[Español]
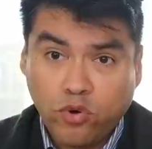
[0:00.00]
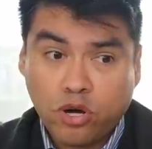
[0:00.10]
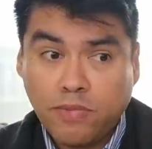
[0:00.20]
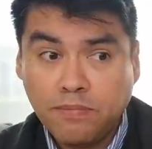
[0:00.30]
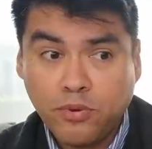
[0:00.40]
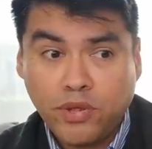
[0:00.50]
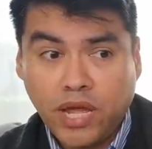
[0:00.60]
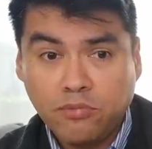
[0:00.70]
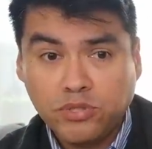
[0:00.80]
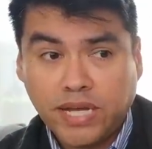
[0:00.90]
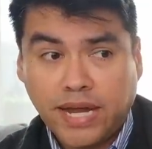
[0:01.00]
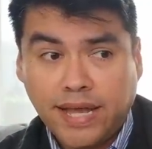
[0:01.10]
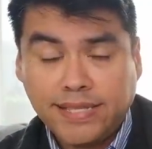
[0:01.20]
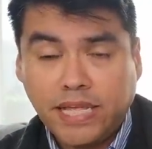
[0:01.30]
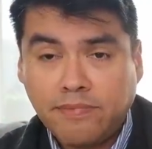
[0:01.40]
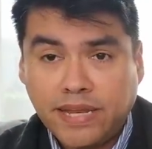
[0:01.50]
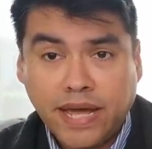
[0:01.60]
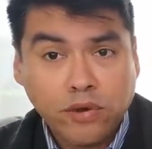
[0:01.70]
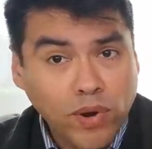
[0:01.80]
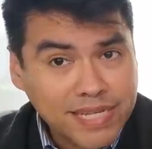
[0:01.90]
forma podríamos llegar a
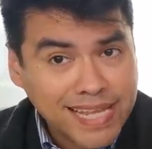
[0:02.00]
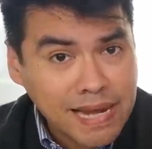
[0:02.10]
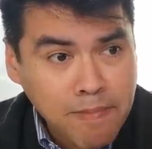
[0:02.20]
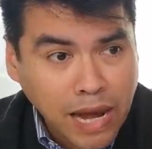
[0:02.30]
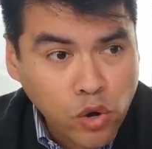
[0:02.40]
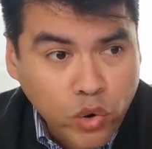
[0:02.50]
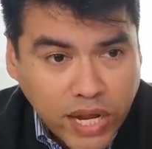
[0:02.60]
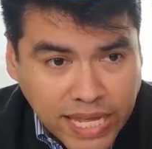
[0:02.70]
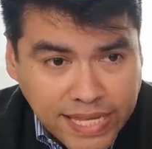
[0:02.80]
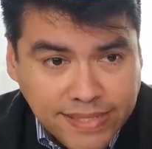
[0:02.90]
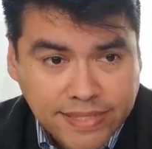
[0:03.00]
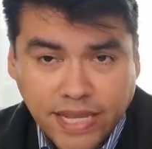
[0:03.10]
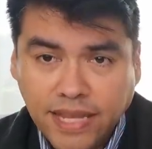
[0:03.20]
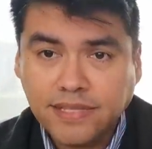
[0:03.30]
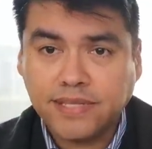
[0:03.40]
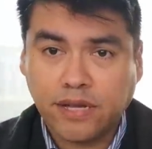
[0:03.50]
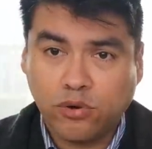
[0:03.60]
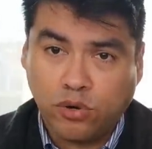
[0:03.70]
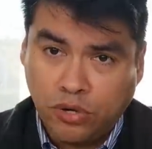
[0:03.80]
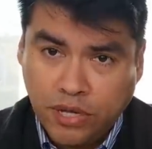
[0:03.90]
determinar cuál es el valor
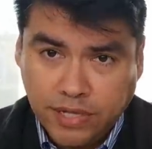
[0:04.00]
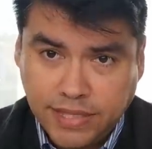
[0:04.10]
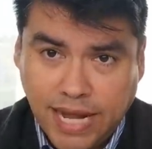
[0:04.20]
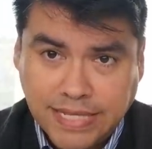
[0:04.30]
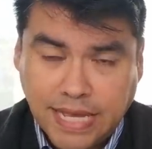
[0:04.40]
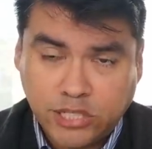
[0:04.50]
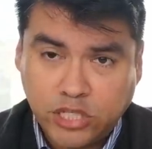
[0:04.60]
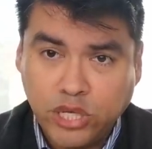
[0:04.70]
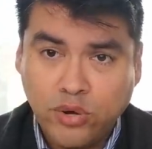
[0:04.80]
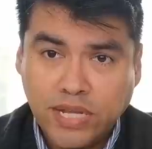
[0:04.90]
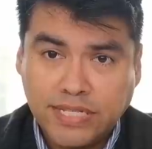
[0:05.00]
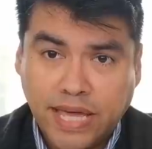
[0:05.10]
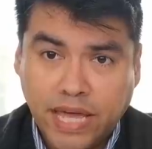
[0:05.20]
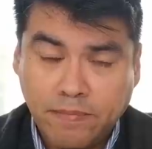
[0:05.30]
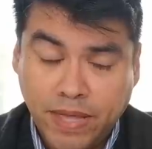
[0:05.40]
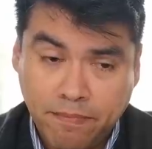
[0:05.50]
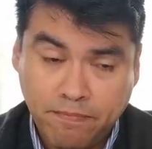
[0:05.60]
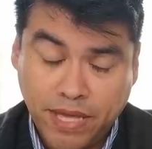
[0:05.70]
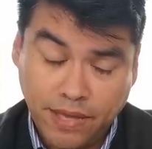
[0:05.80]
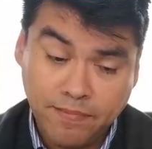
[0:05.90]
intrínseco de las acciones de
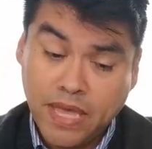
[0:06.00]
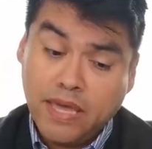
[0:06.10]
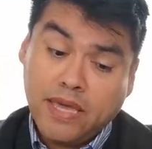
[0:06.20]
Airbnb